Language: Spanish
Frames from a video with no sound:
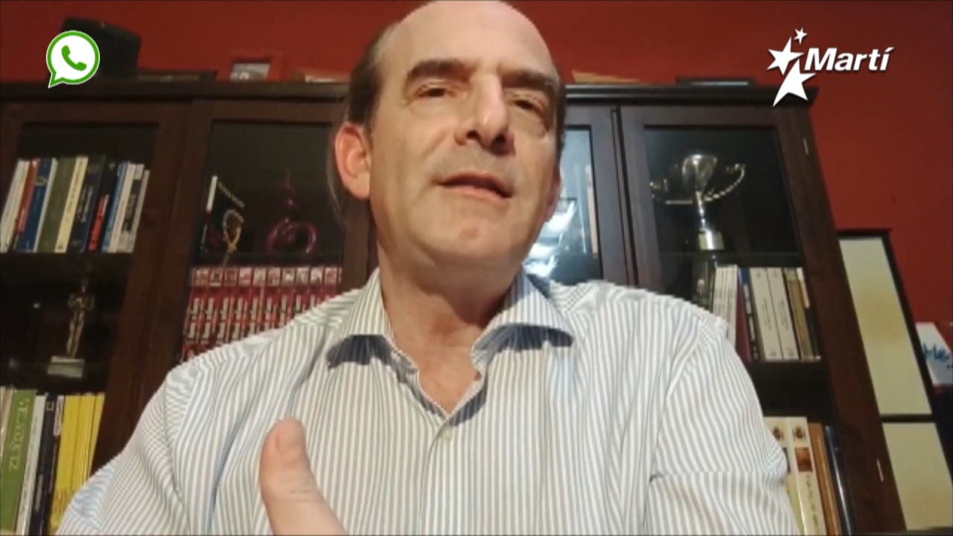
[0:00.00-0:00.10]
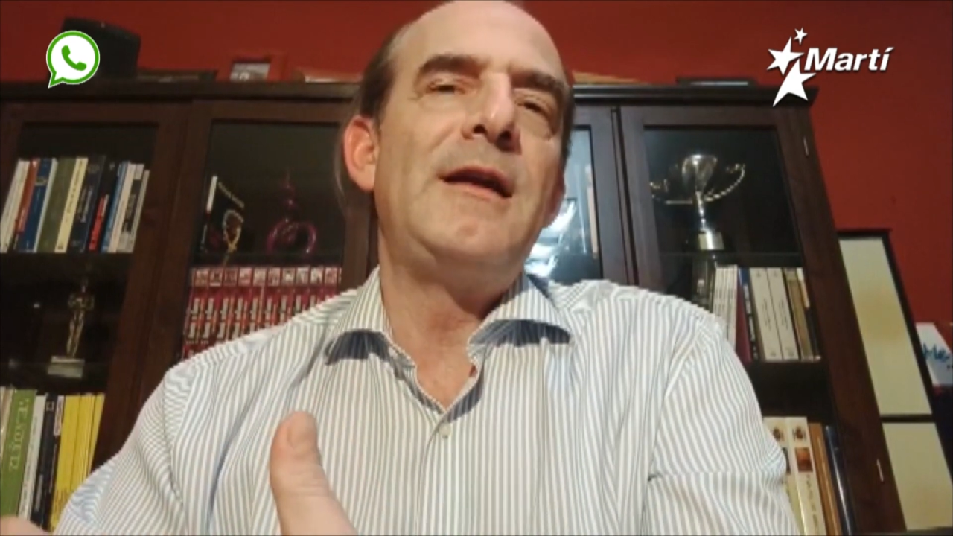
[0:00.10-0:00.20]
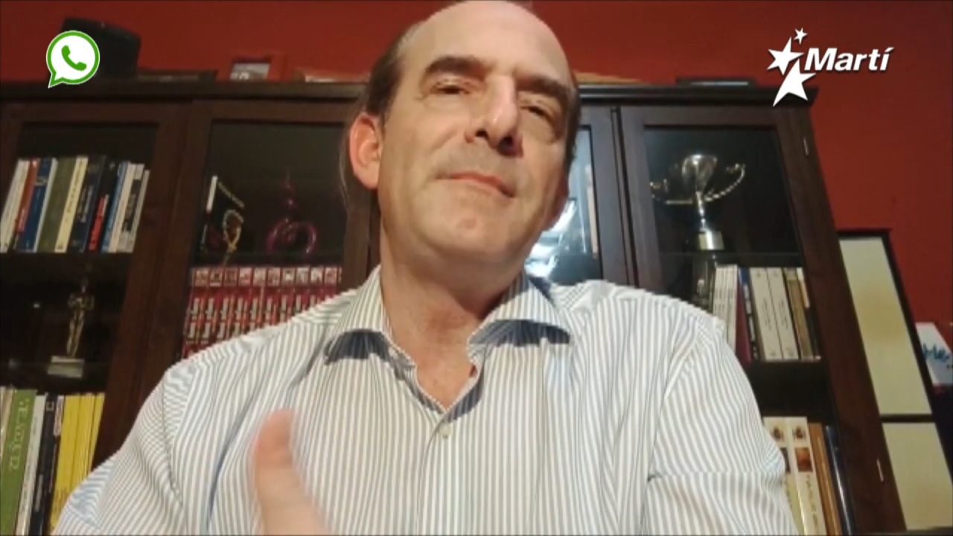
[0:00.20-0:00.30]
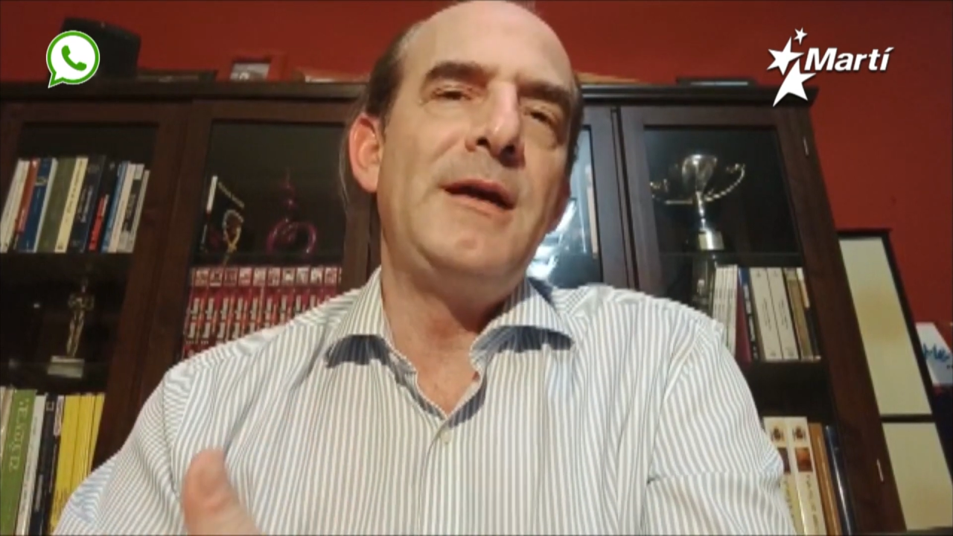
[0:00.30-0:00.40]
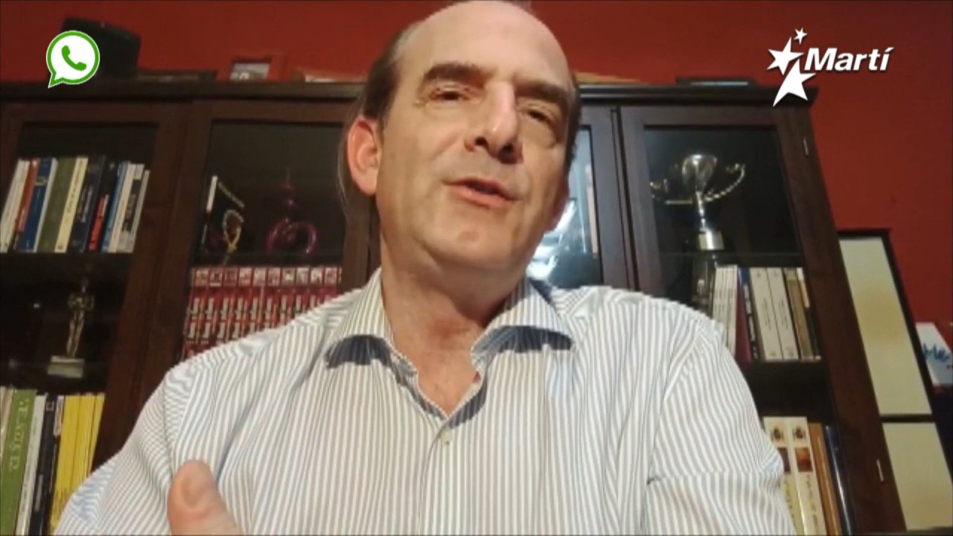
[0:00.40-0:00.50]
de
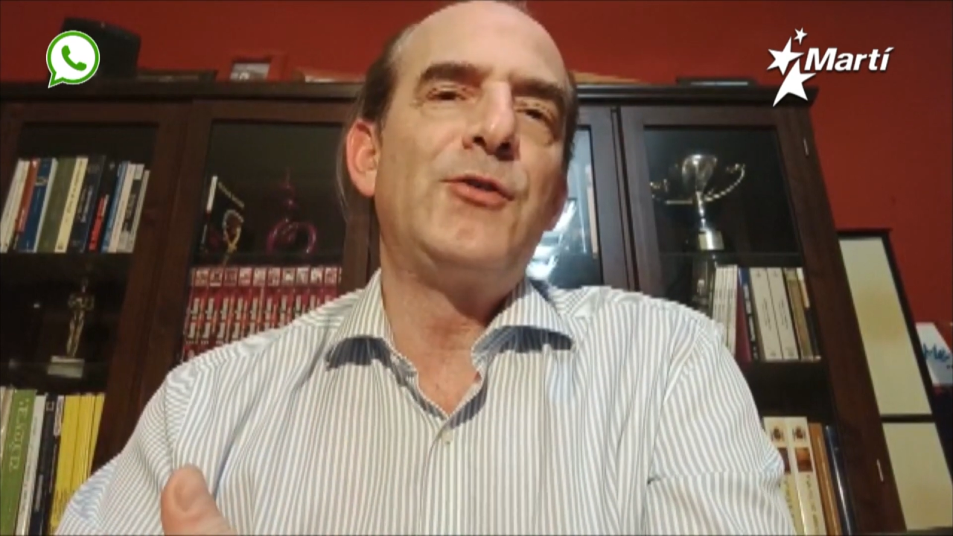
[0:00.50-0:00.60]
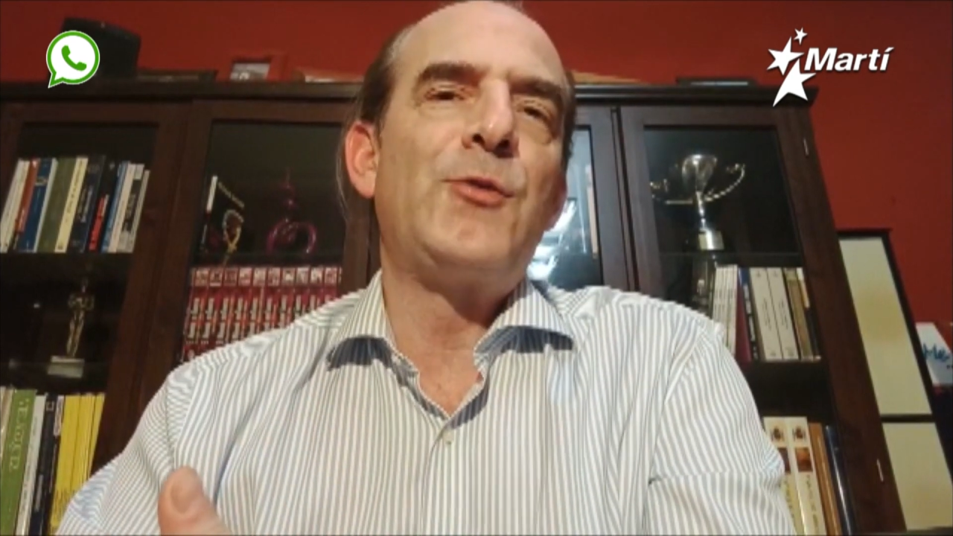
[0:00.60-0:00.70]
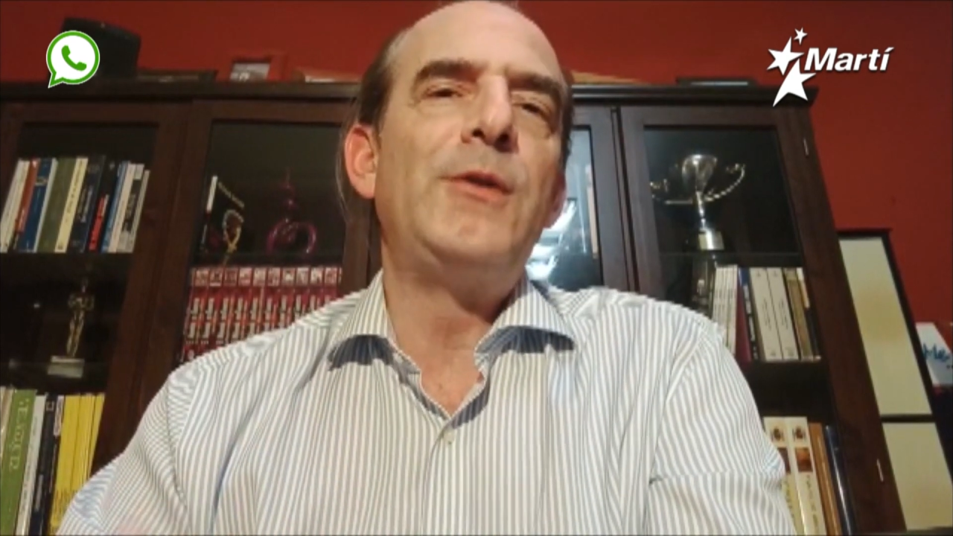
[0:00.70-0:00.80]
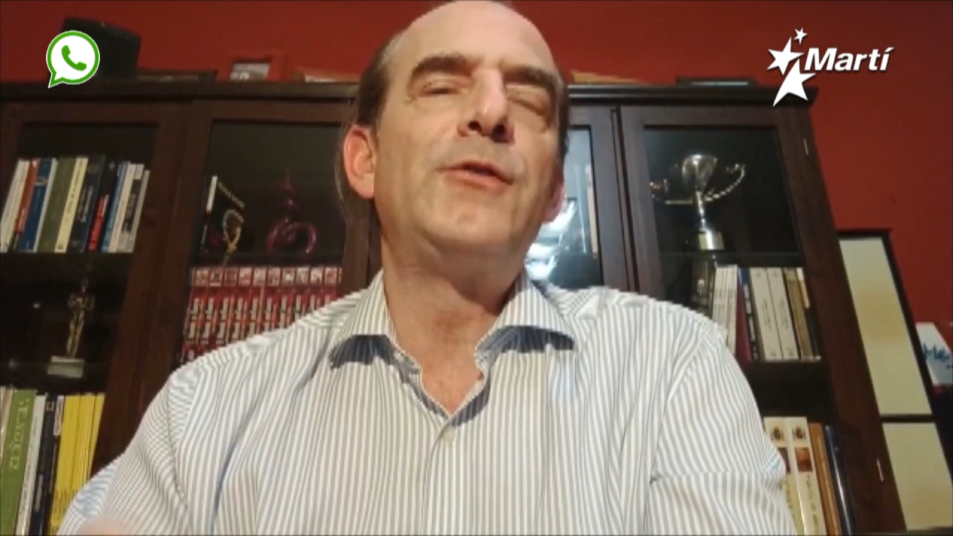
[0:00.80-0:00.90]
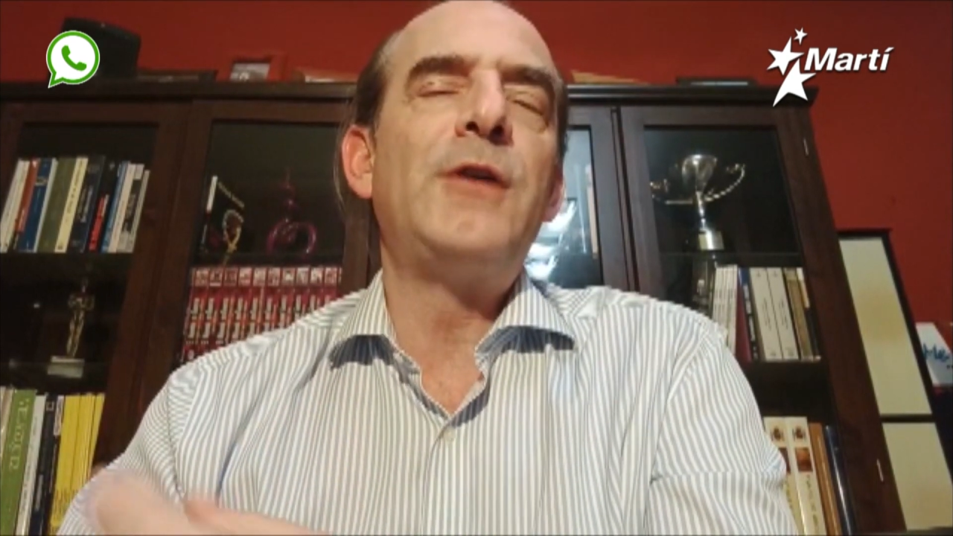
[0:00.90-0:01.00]
alimentos
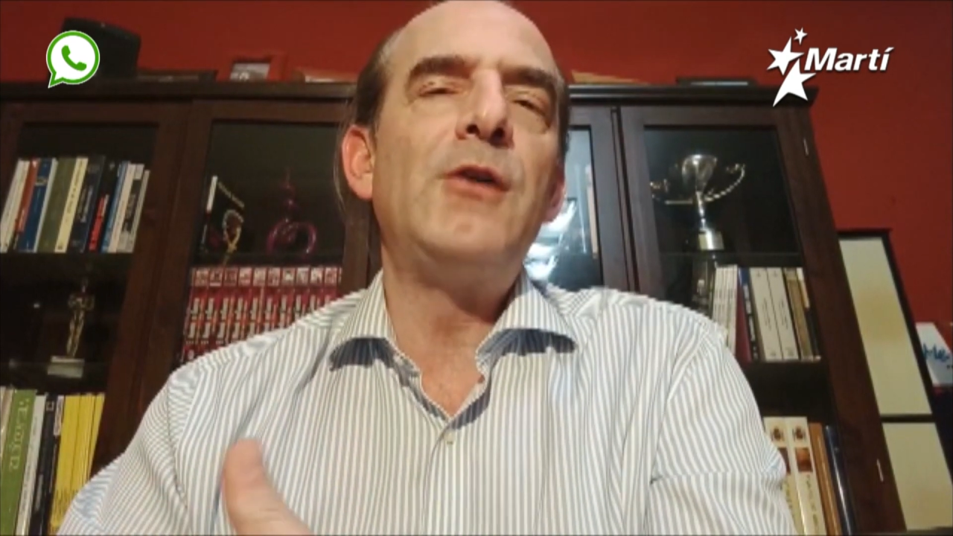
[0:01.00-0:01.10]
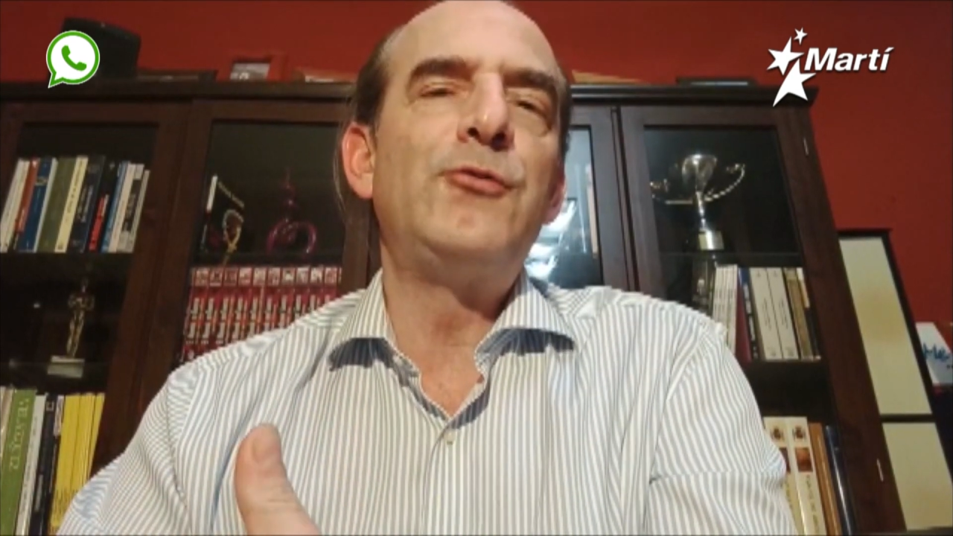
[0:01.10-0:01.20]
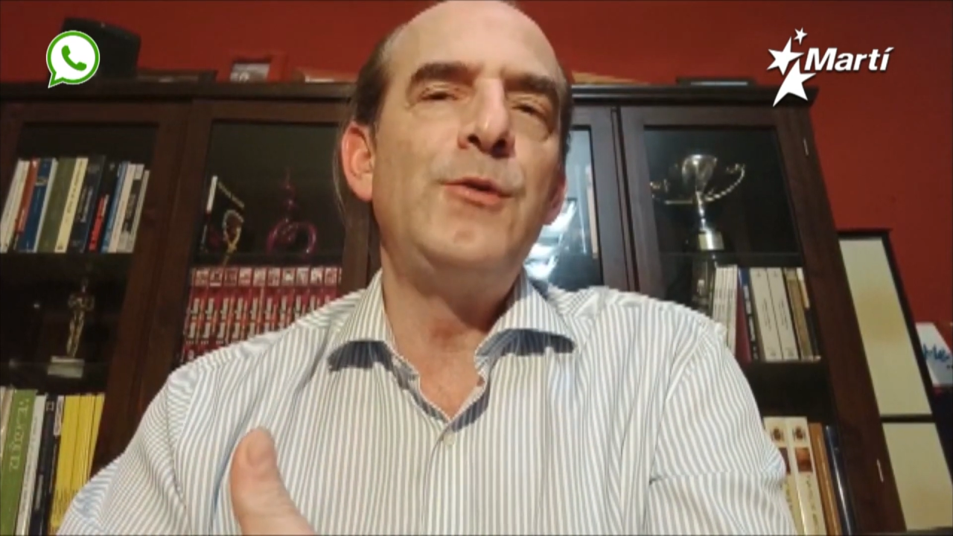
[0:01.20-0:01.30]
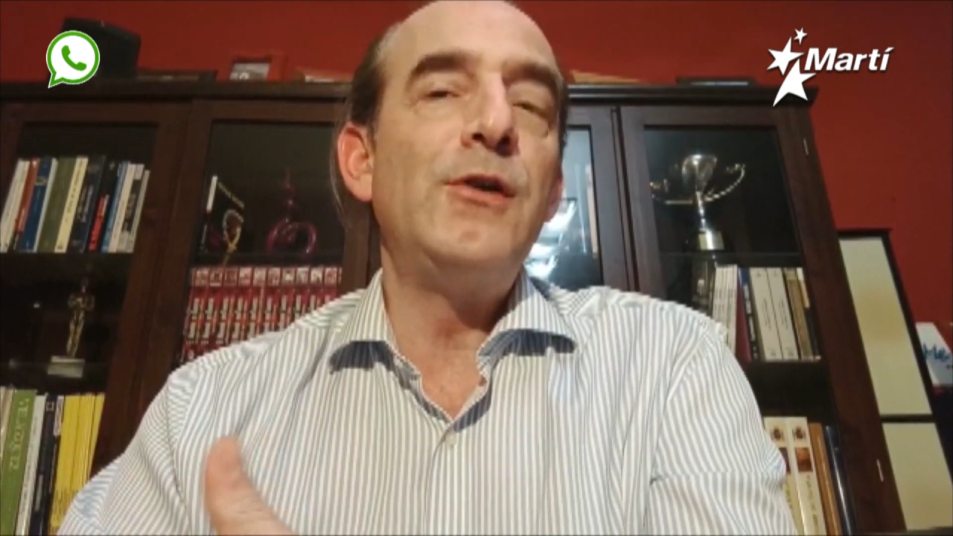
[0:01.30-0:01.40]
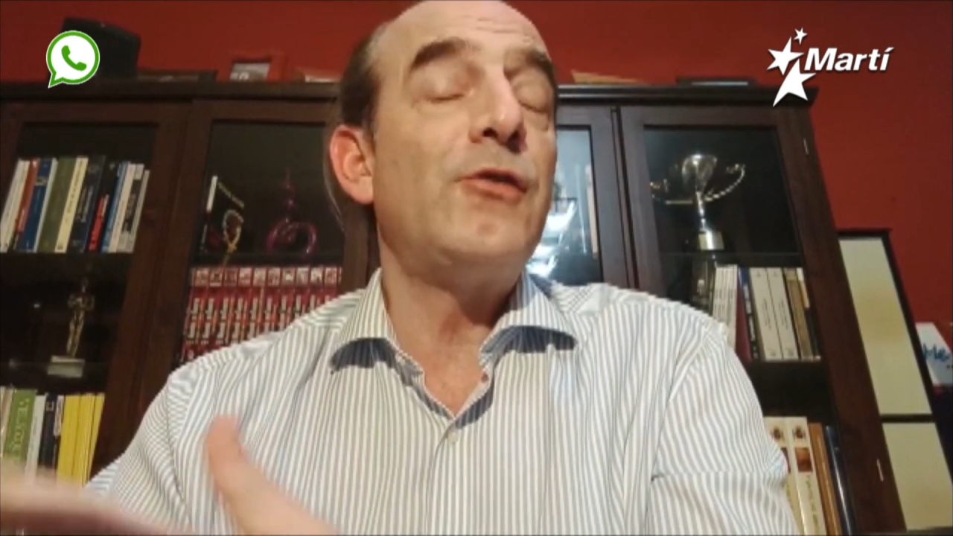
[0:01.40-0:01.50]
cuando
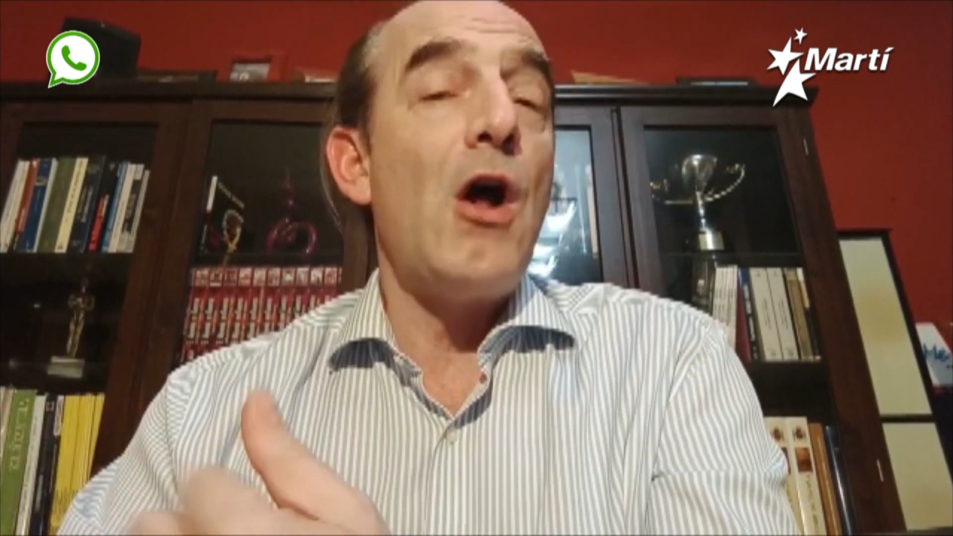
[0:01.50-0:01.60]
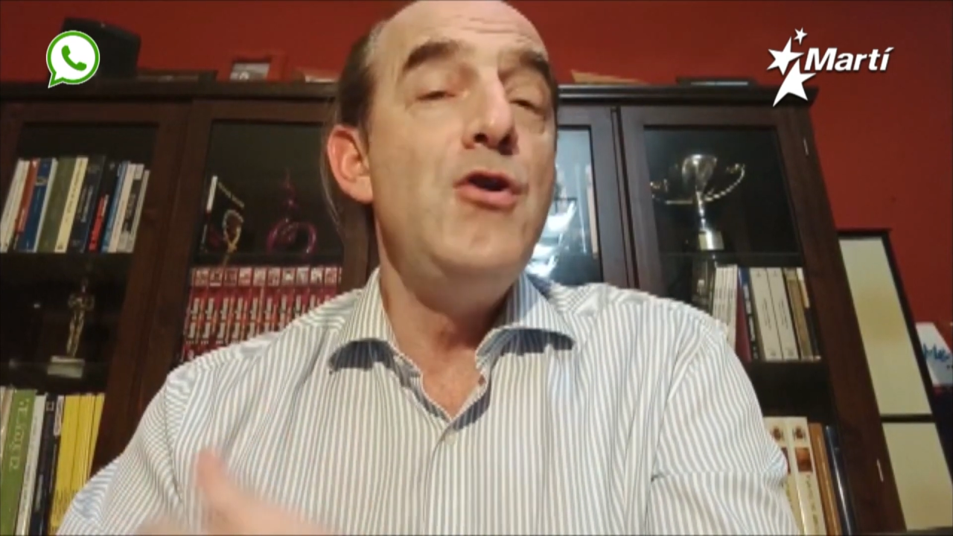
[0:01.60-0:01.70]
Estados Unidos